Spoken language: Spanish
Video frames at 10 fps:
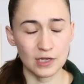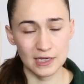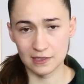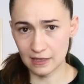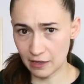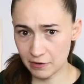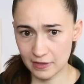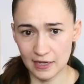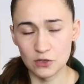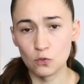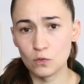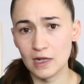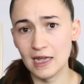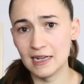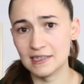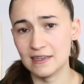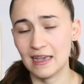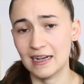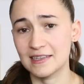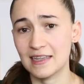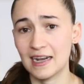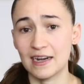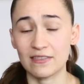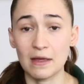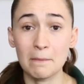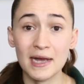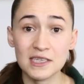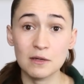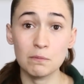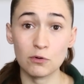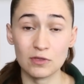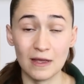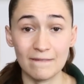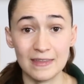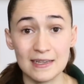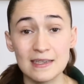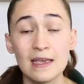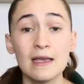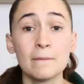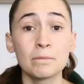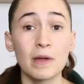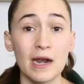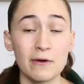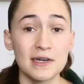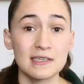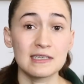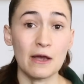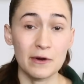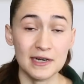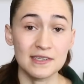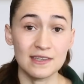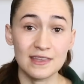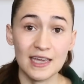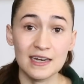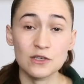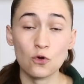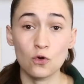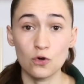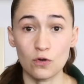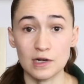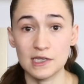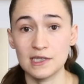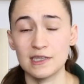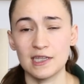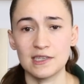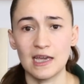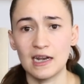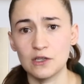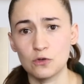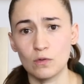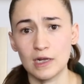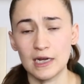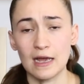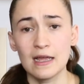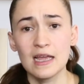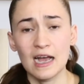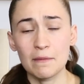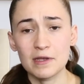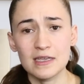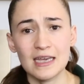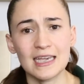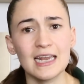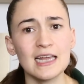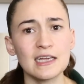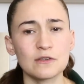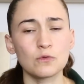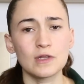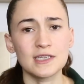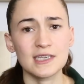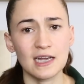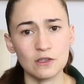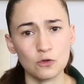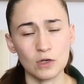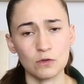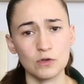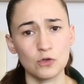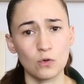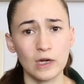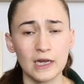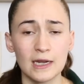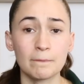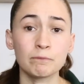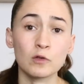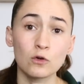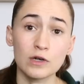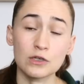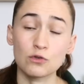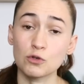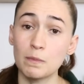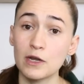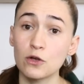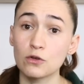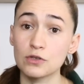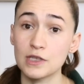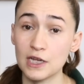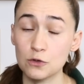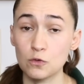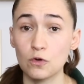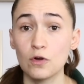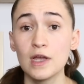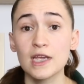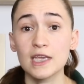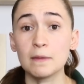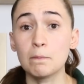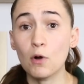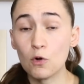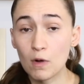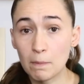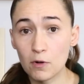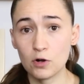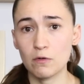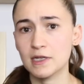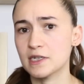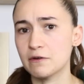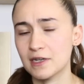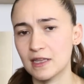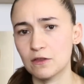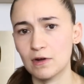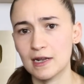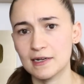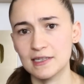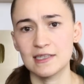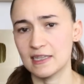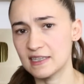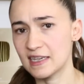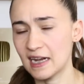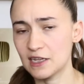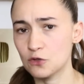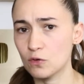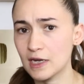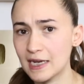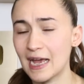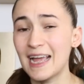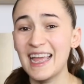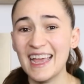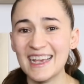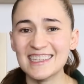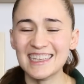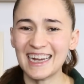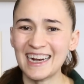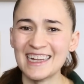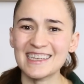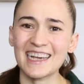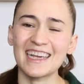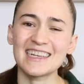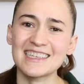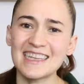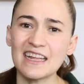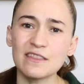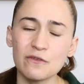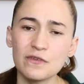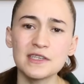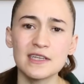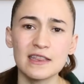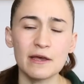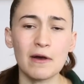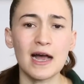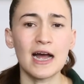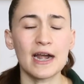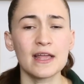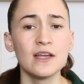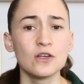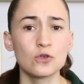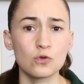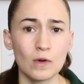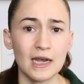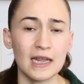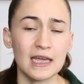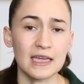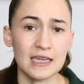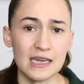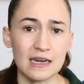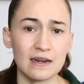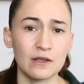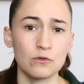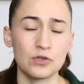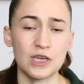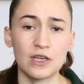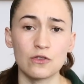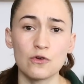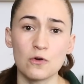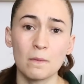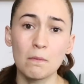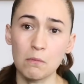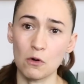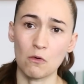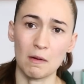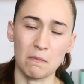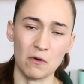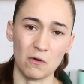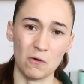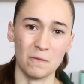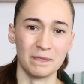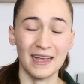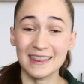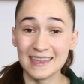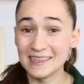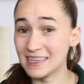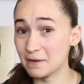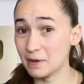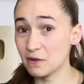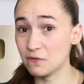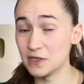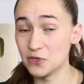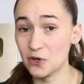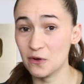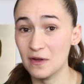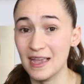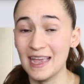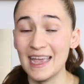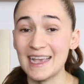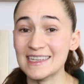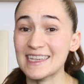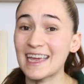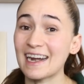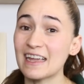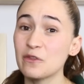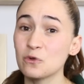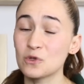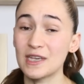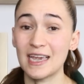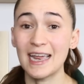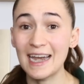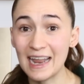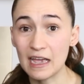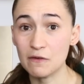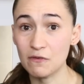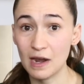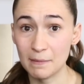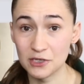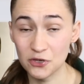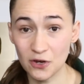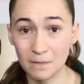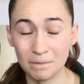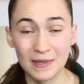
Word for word: Esta de verdad es una de las señales de alerta más importantes para saber si tienes o no resistencia a la insulina. A medida que le das un descanso a tu insulina con estos periodos de ayuno y poco a poco vas revirtiendo la resistencia a la insulina, esta grasa que es tan difícil de bajar, suele ir reduciendo poco a poco. El tercer beneficio es que reduce la inflamación.